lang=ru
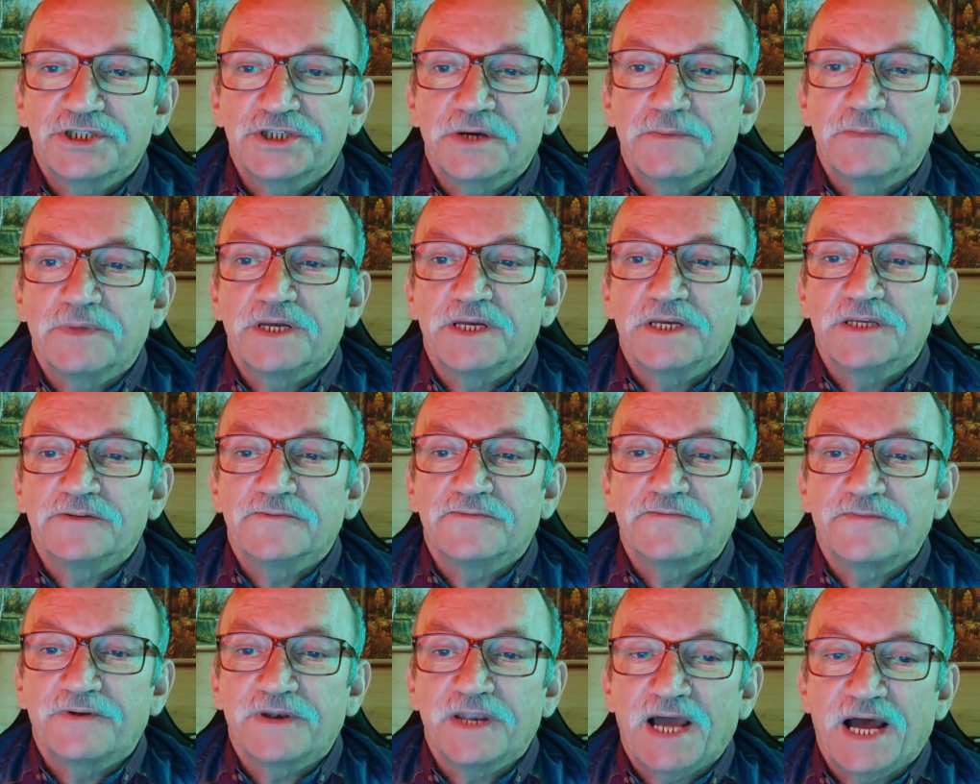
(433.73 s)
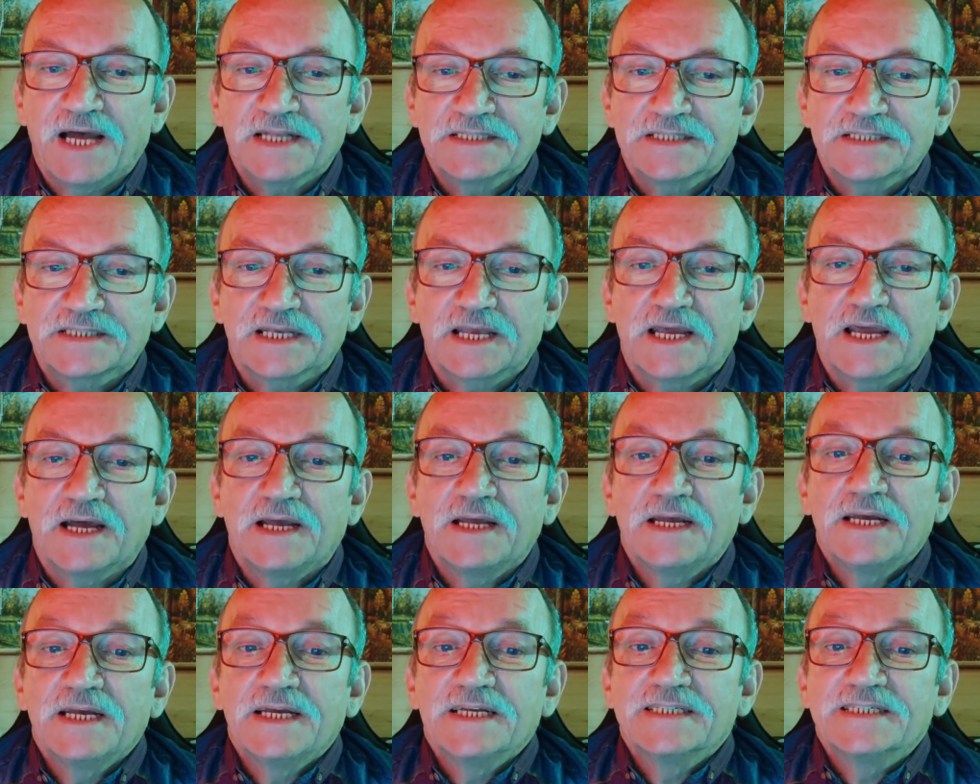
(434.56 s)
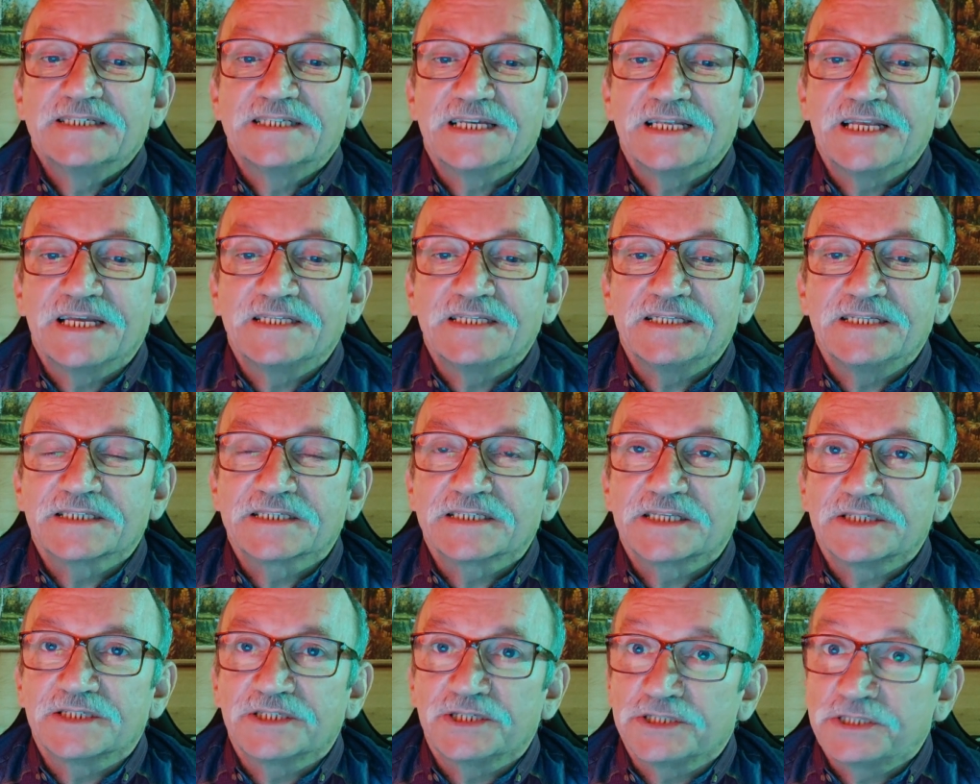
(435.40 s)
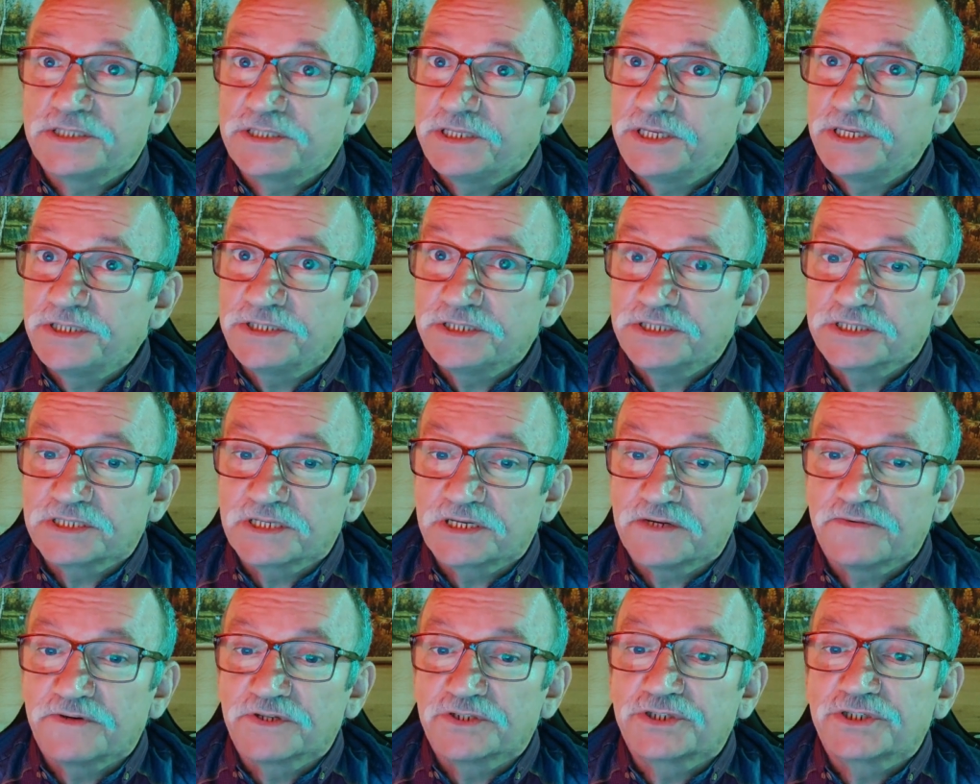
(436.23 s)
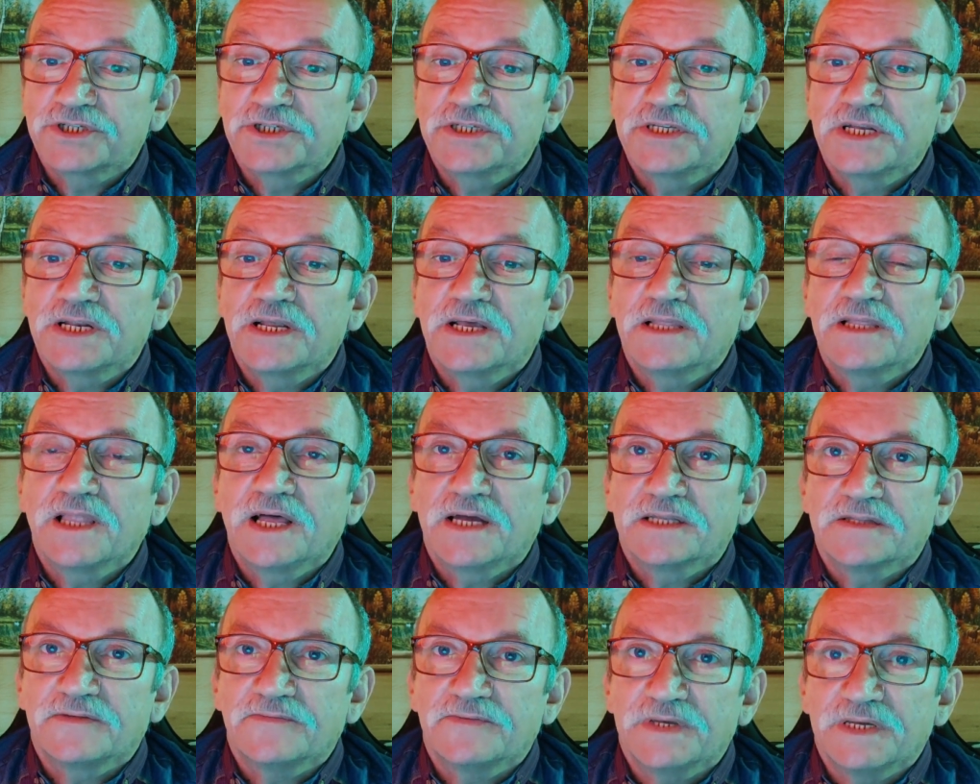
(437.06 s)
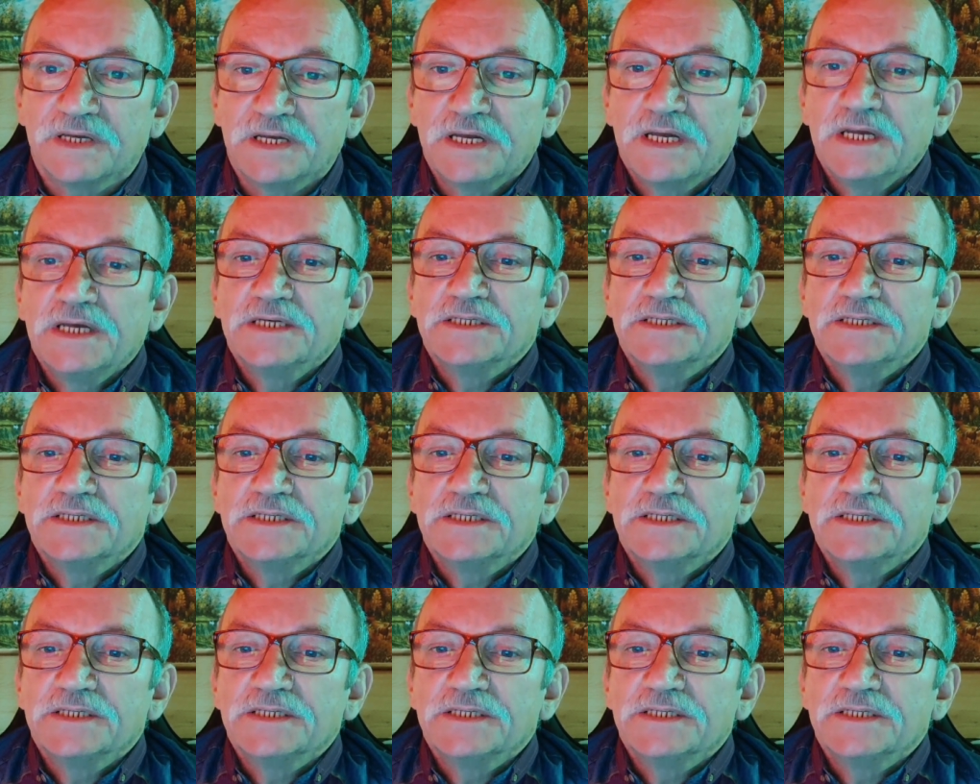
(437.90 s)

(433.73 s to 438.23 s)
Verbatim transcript: чем инфляция – среднестатистического жителя Латвии.